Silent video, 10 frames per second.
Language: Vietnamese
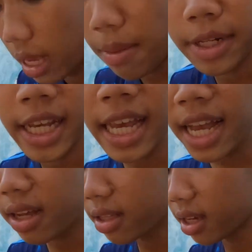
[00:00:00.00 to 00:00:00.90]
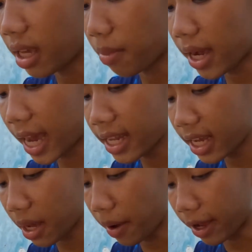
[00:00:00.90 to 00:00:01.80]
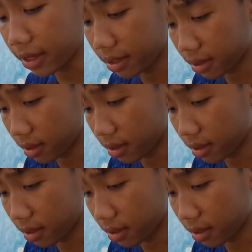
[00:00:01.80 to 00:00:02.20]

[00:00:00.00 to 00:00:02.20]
Giờ mình sẽ cắt cái chân vịt ba cánh nha các bạn.